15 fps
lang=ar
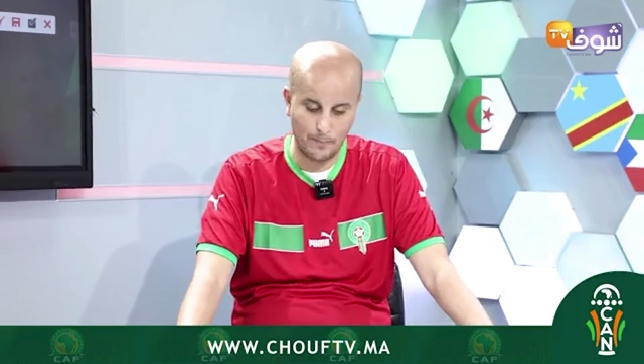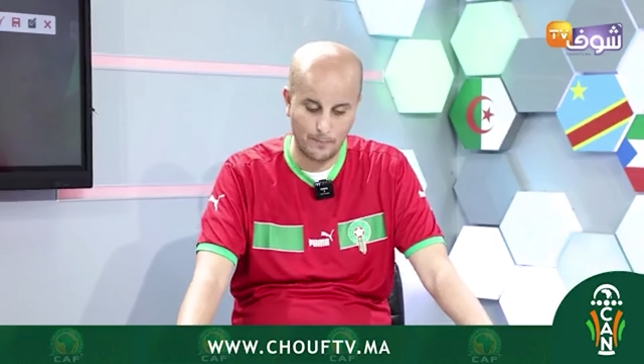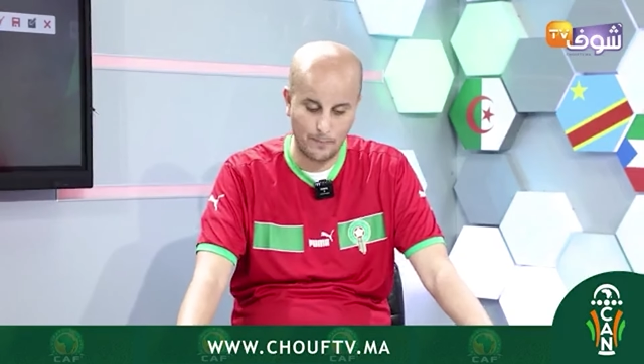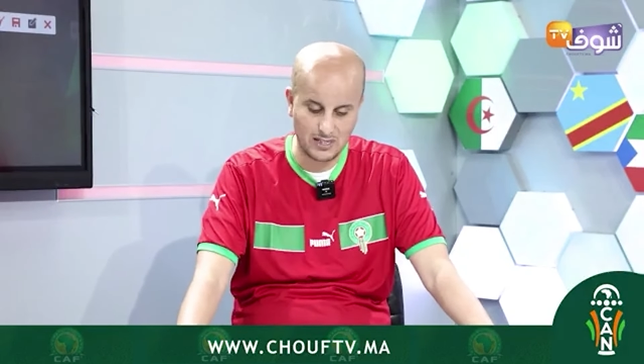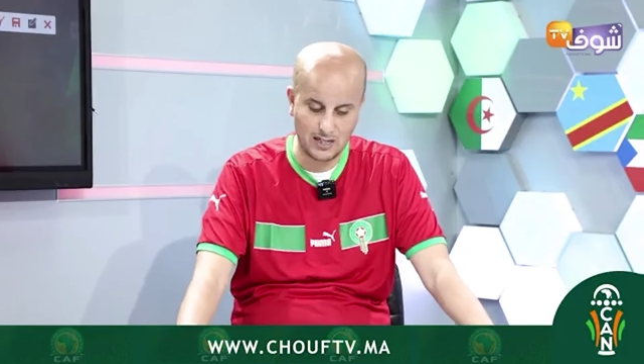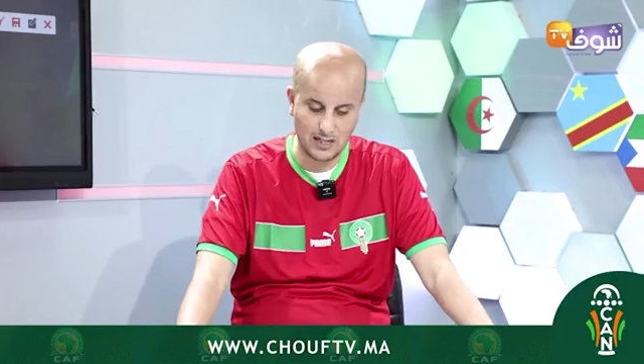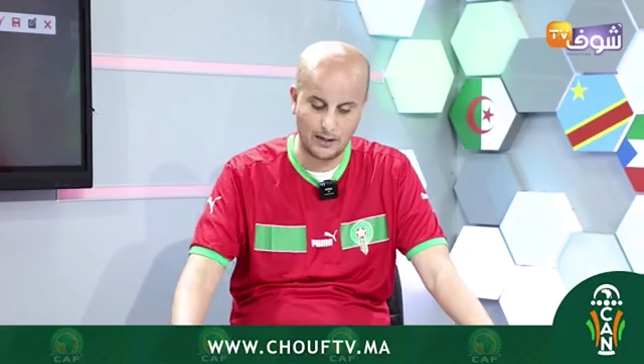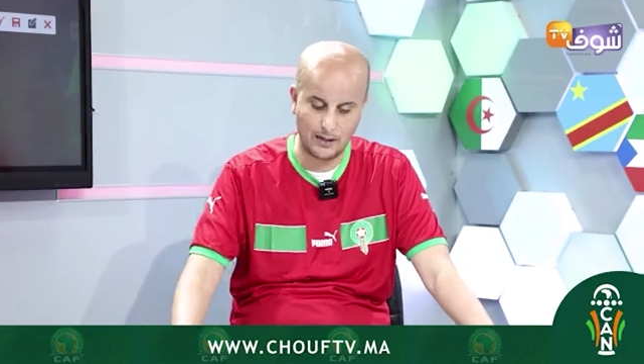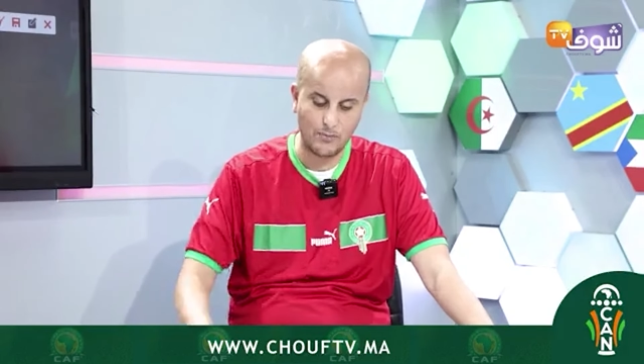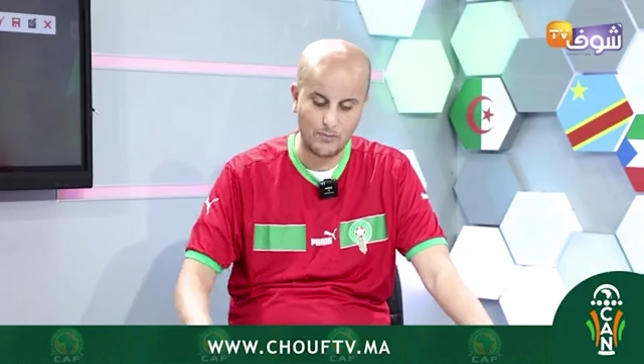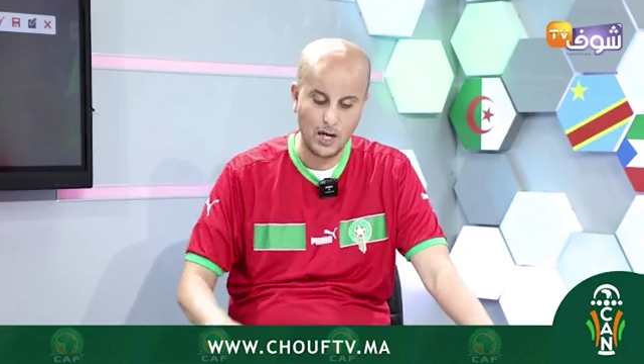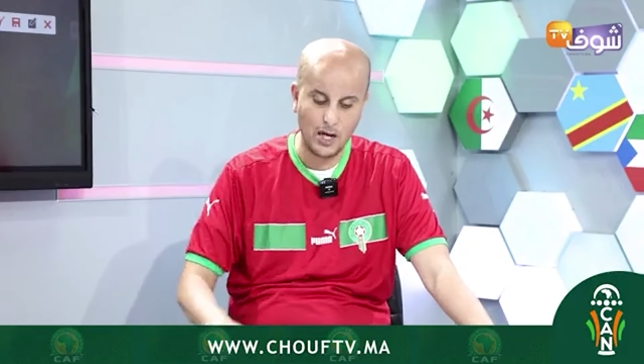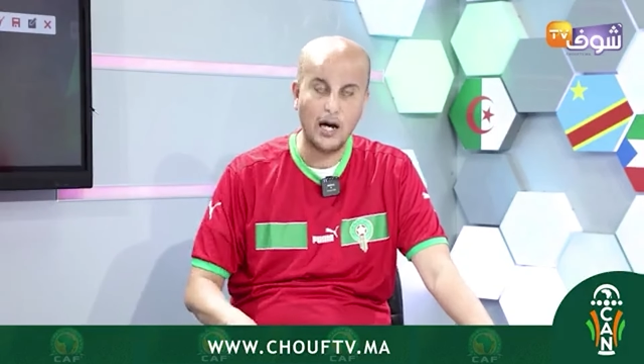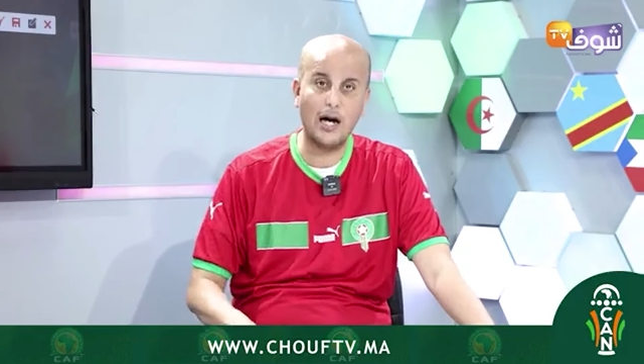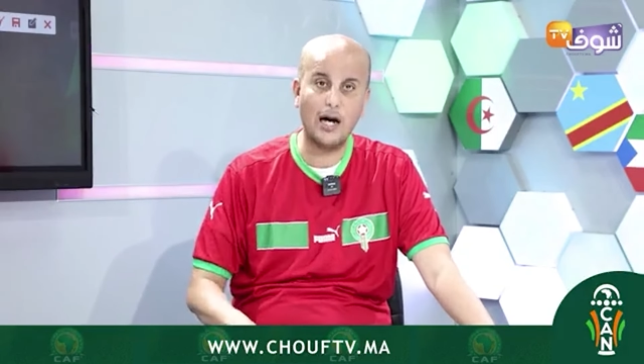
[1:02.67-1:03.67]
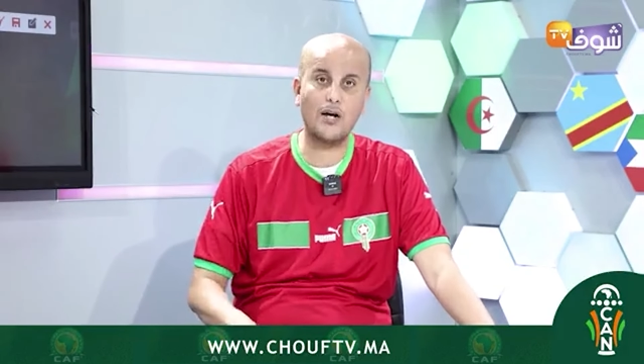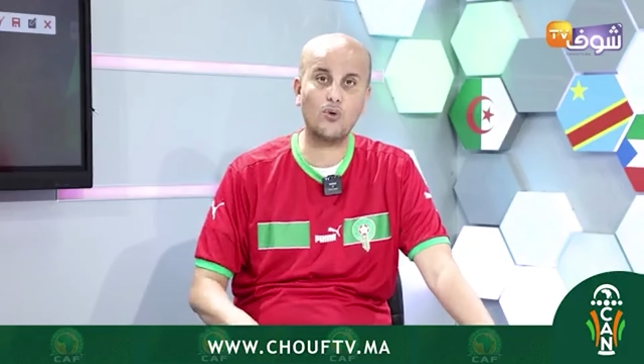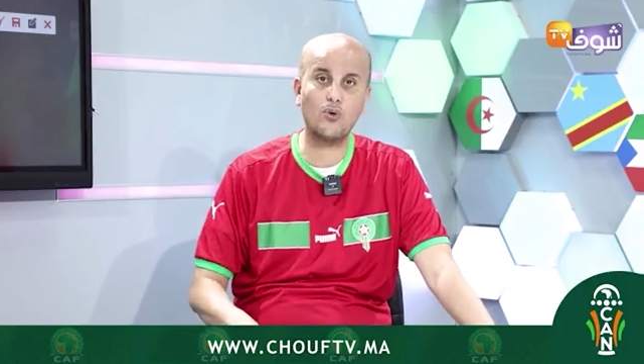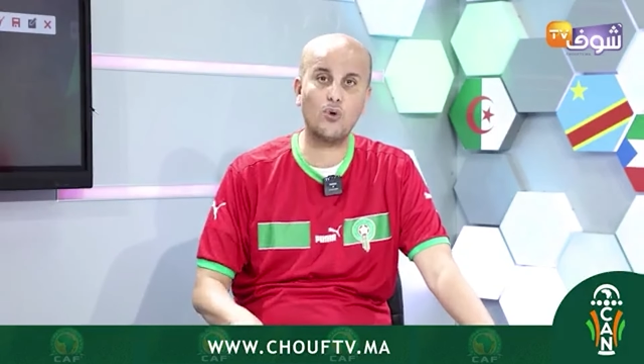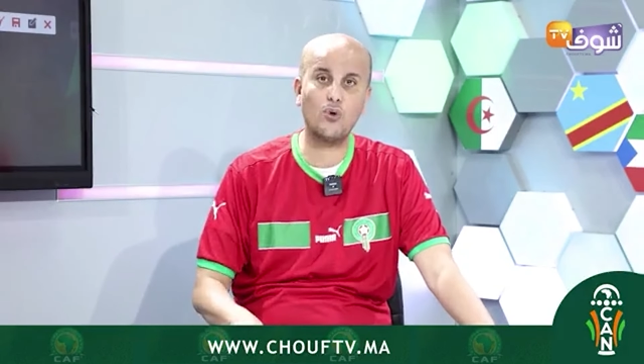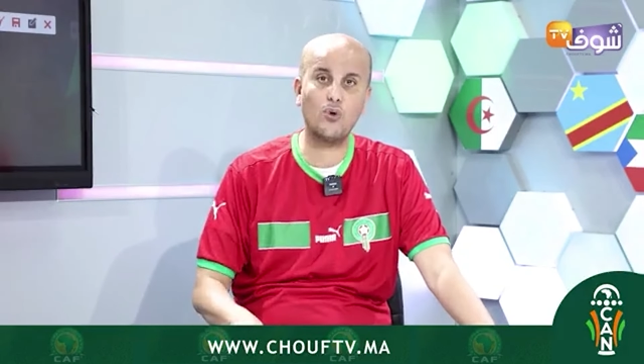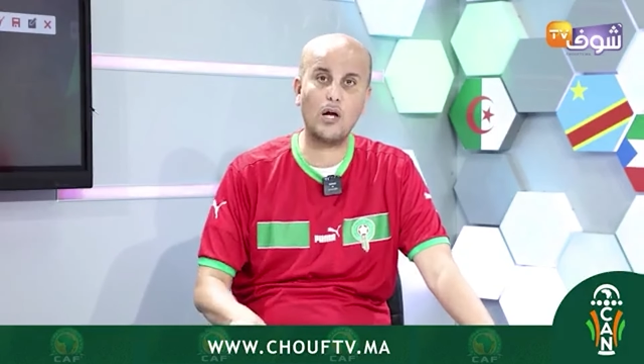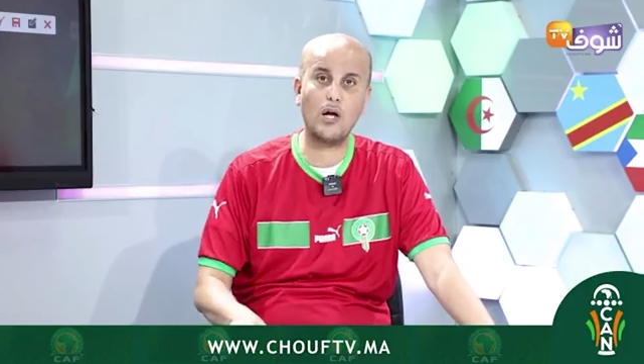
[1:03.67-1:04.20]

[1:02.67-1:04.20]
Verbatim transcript: مساء أنغولا